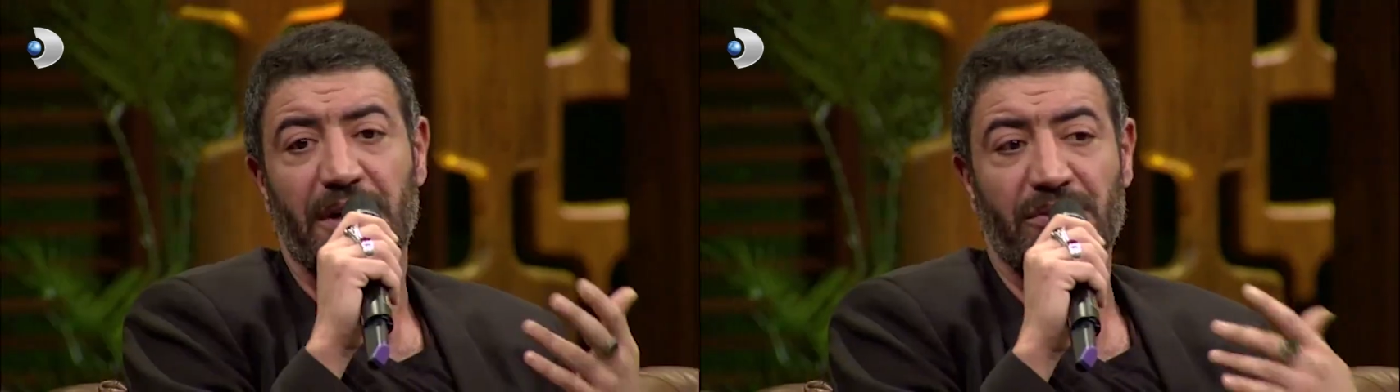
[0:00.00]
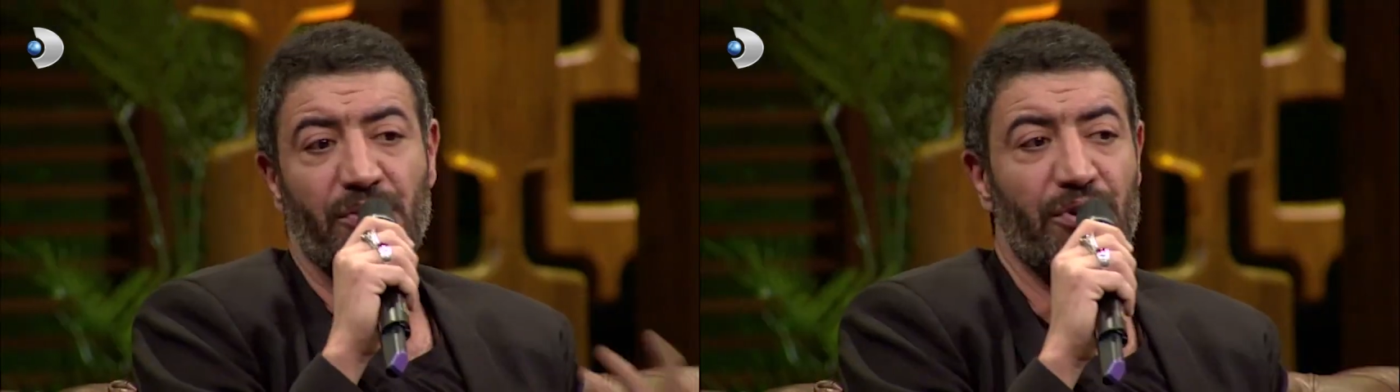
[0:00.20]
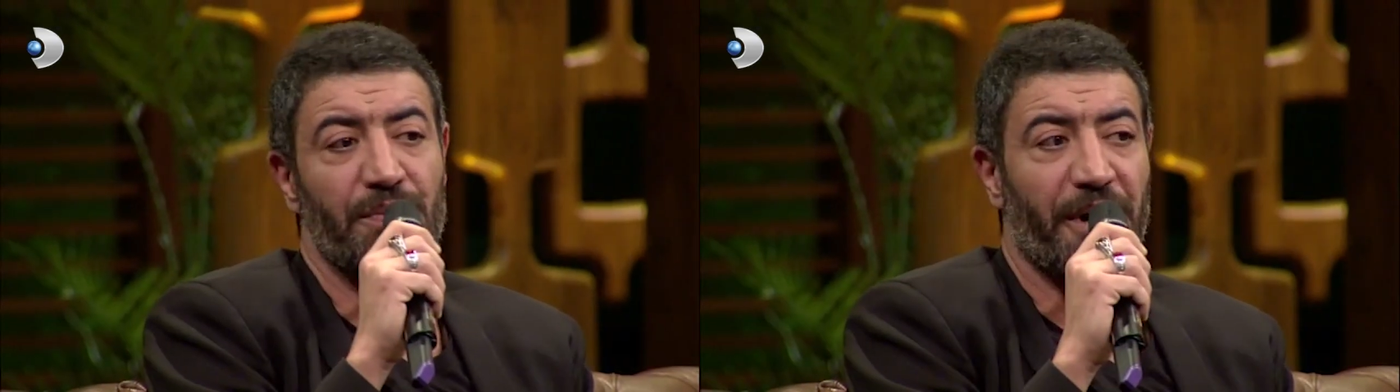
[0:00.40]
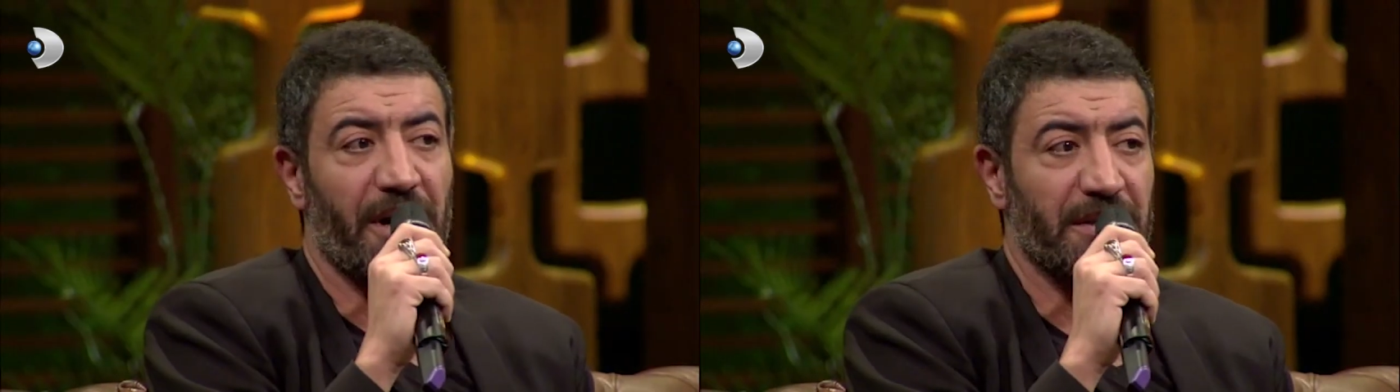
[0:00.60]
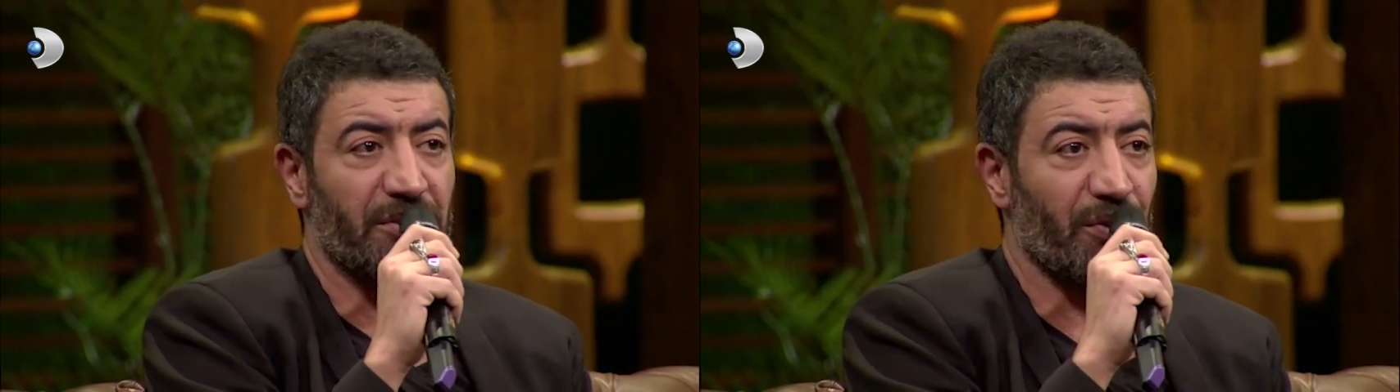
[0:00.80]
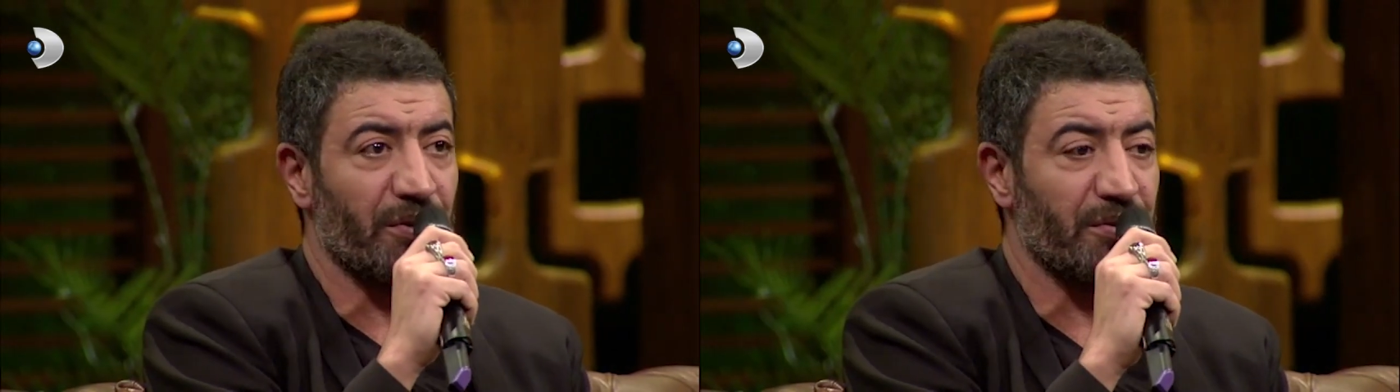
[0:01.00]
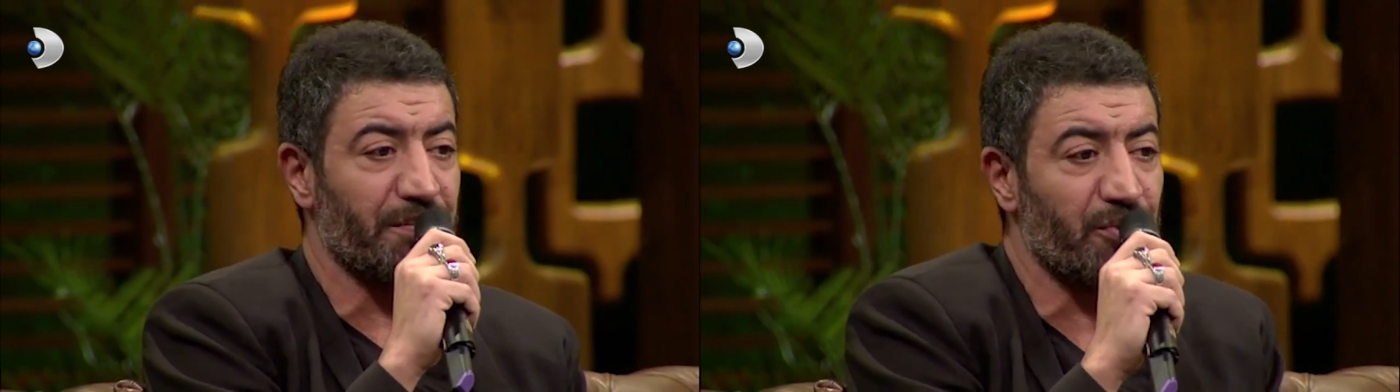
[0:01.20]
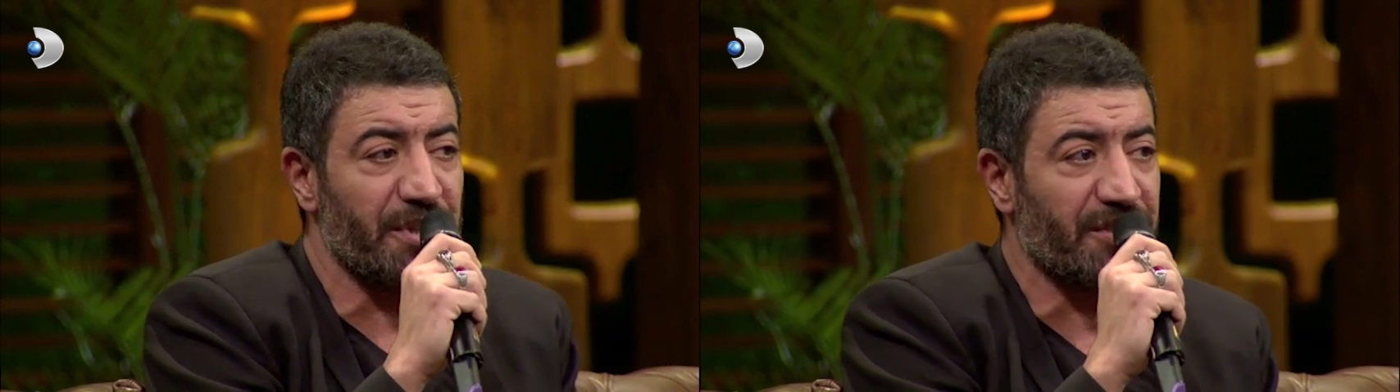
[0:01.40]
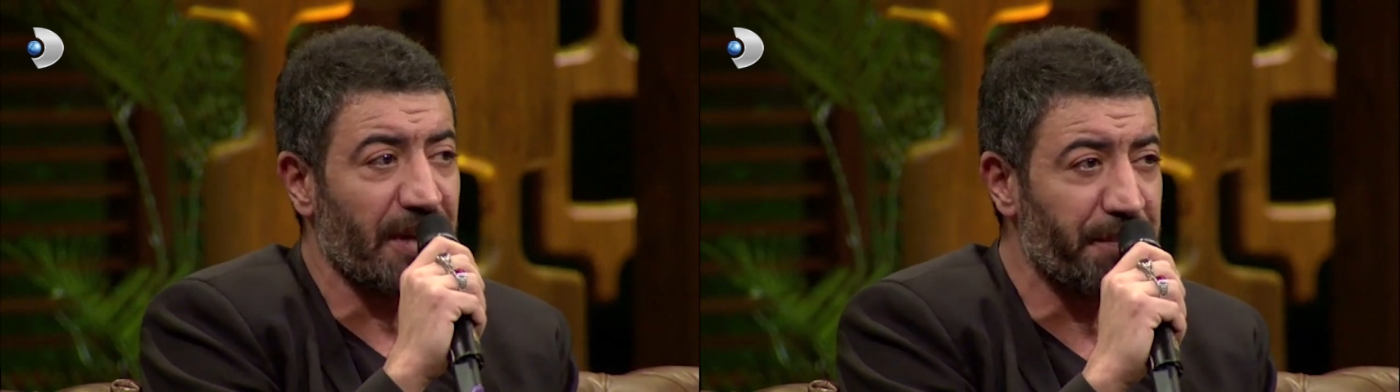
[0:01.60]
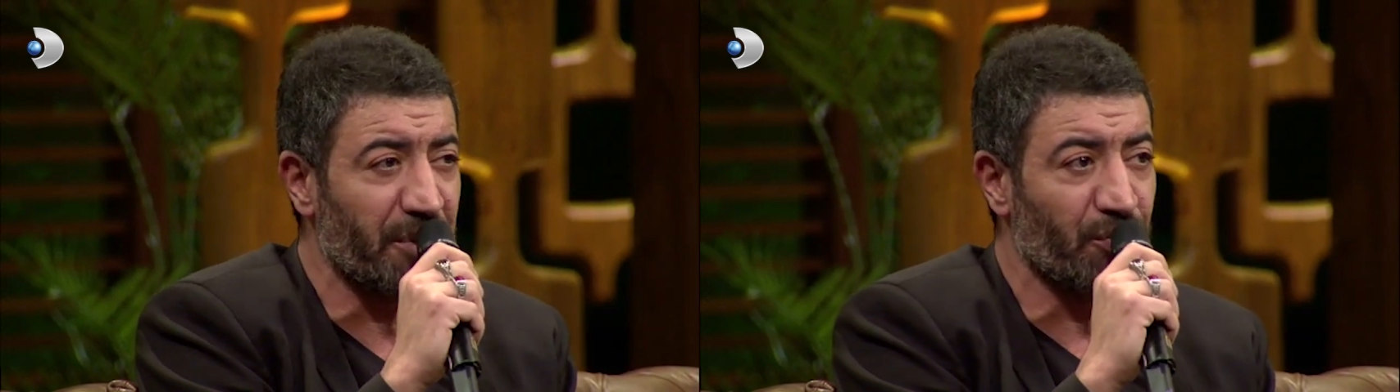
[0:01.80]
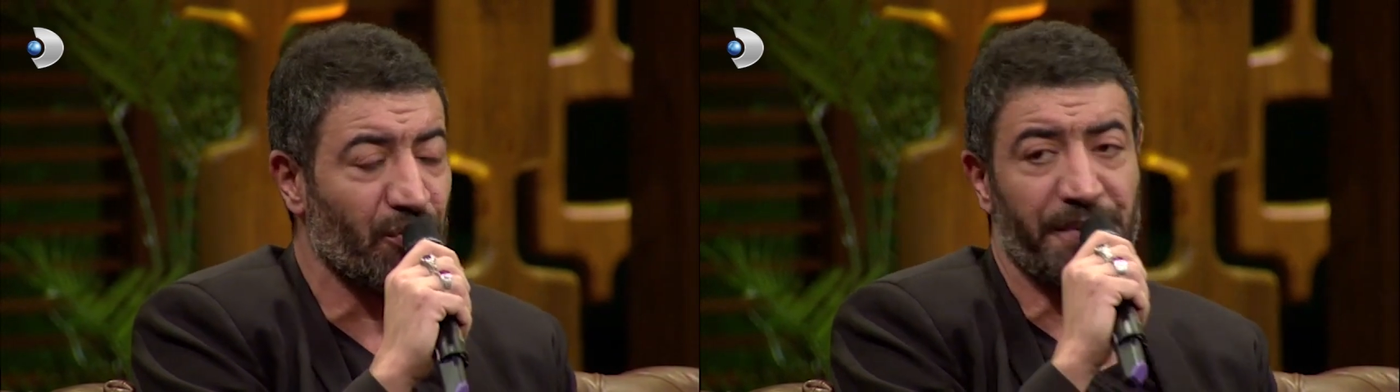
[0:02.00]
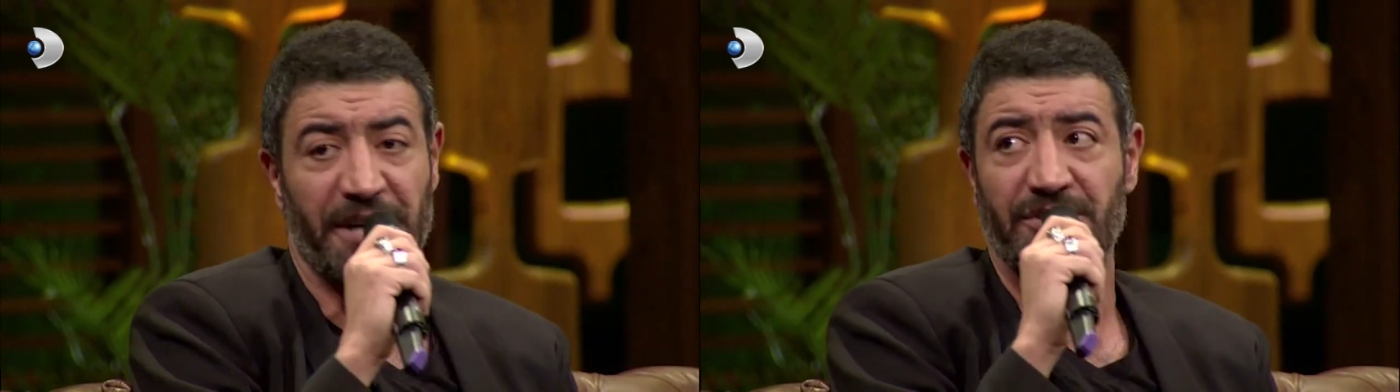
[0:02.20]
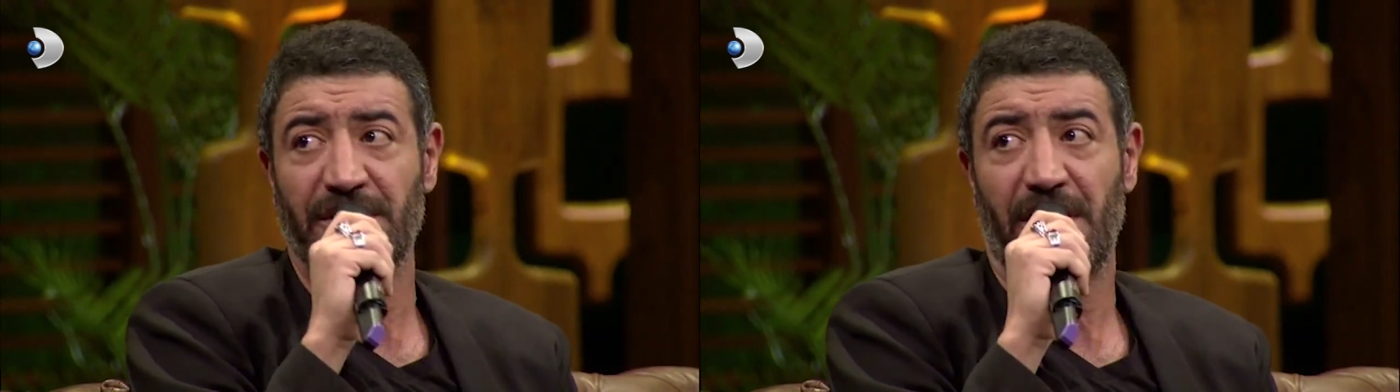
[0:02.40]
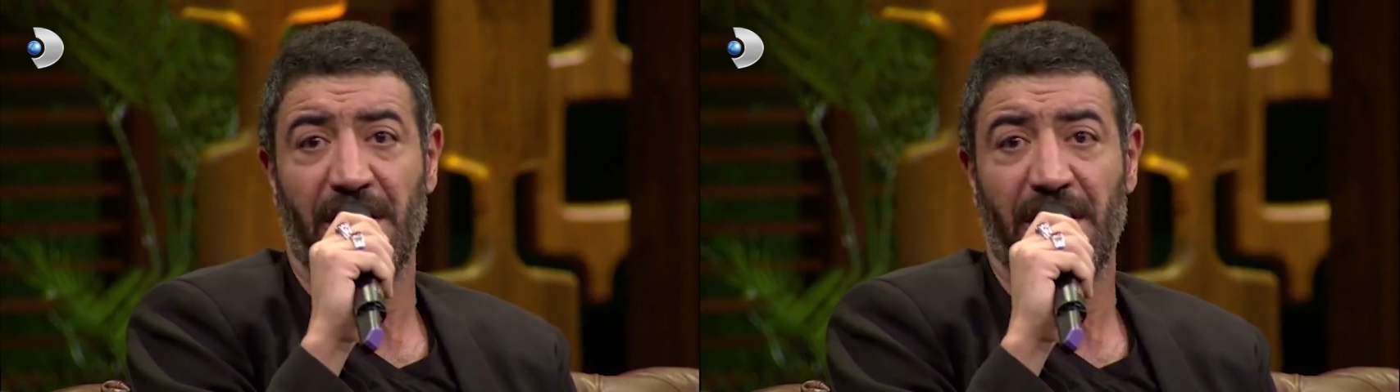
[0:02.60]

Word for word: gönül bağının olduğu muhteşem bir duygu bence.